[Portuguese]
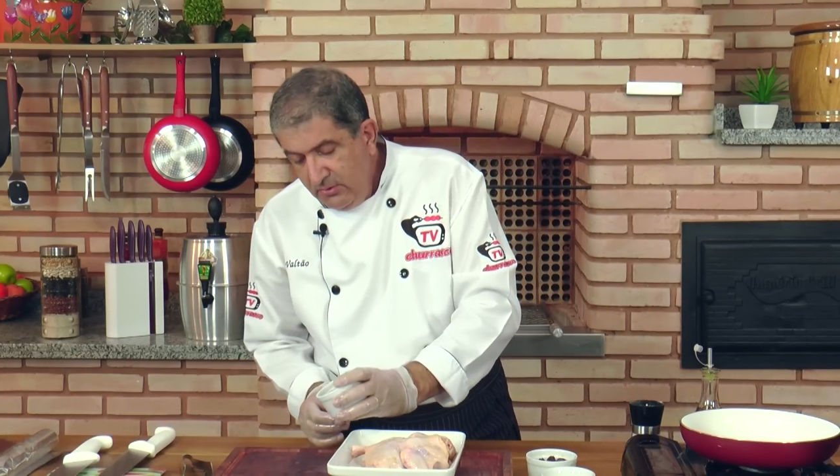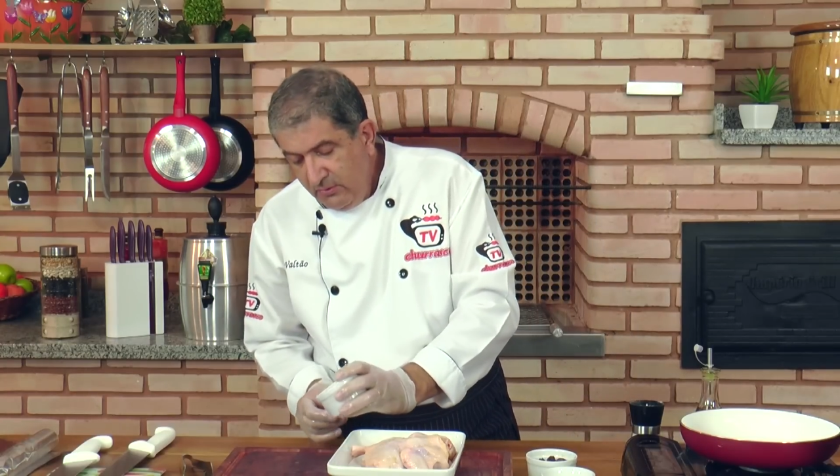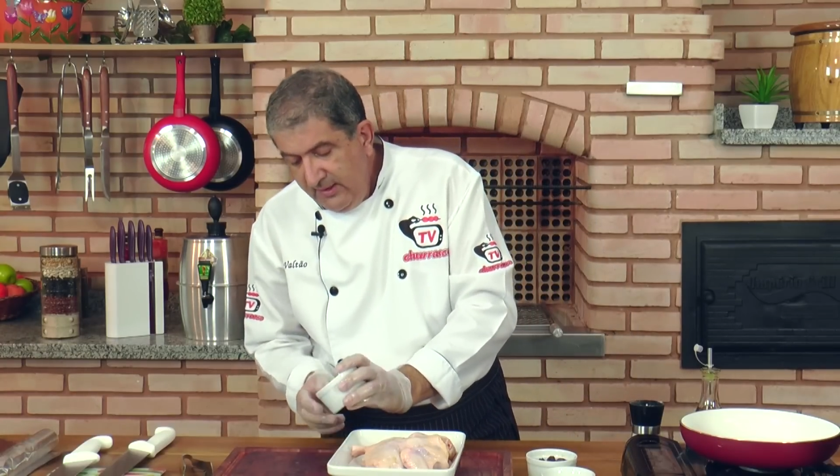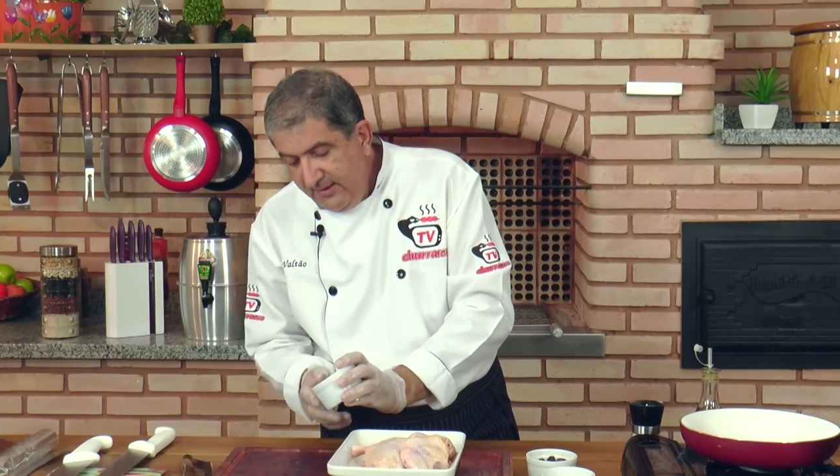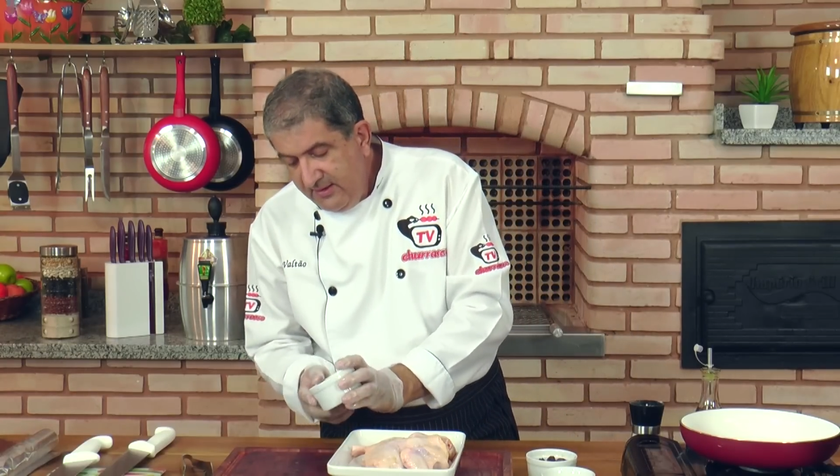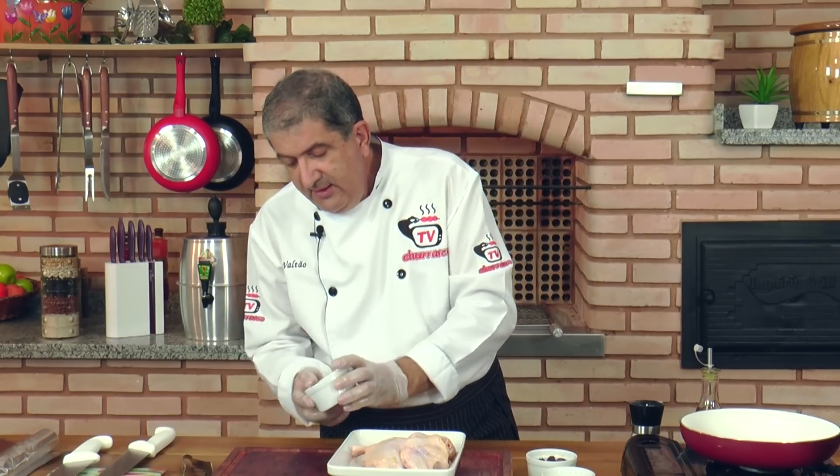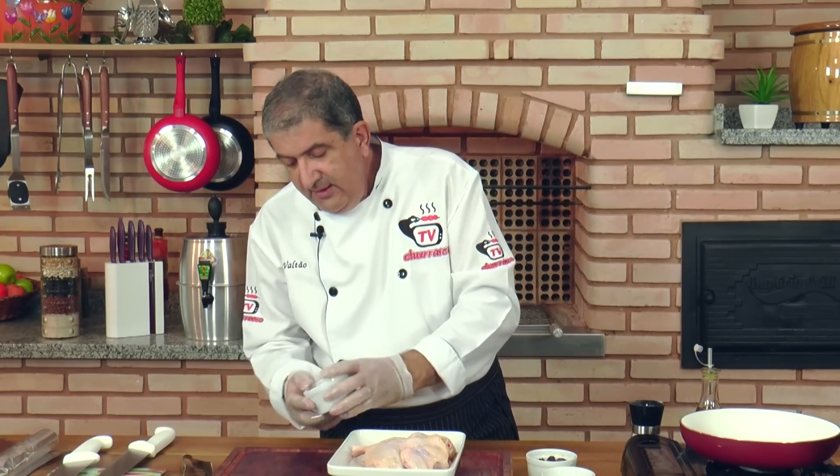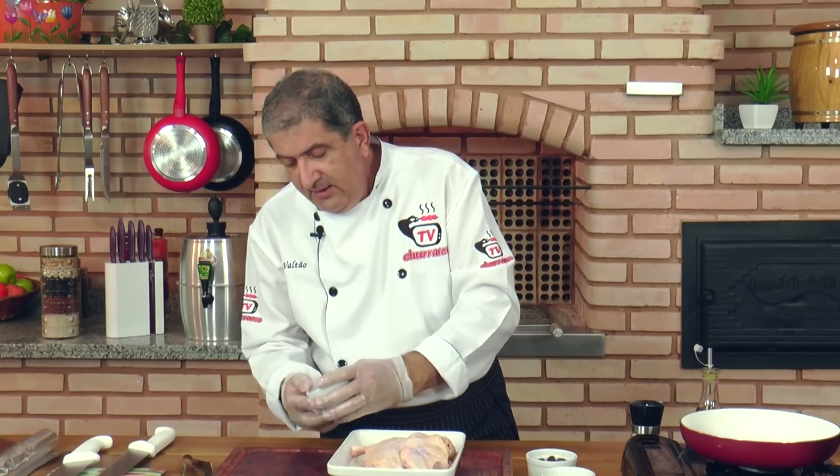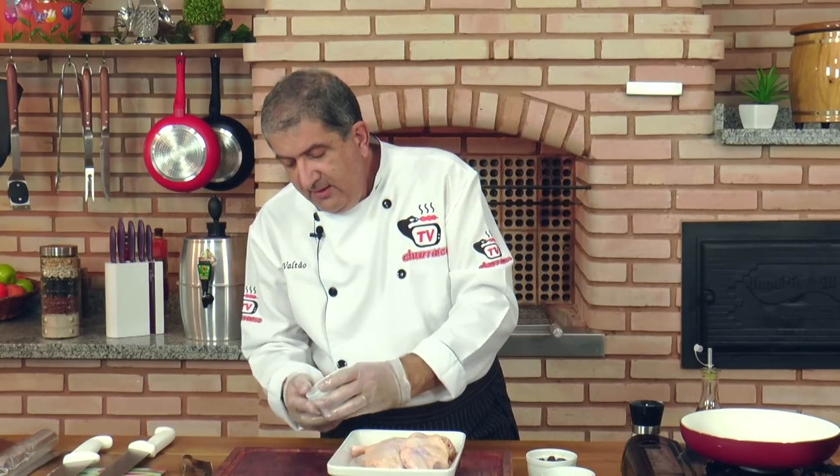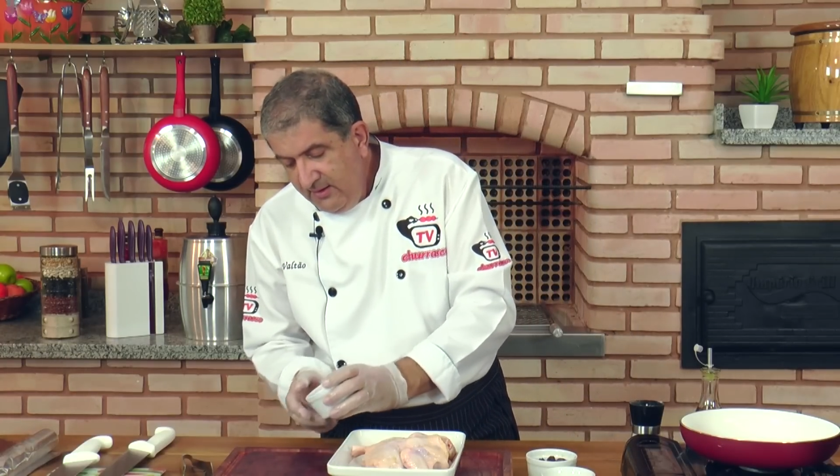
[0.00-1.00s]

o alecrim,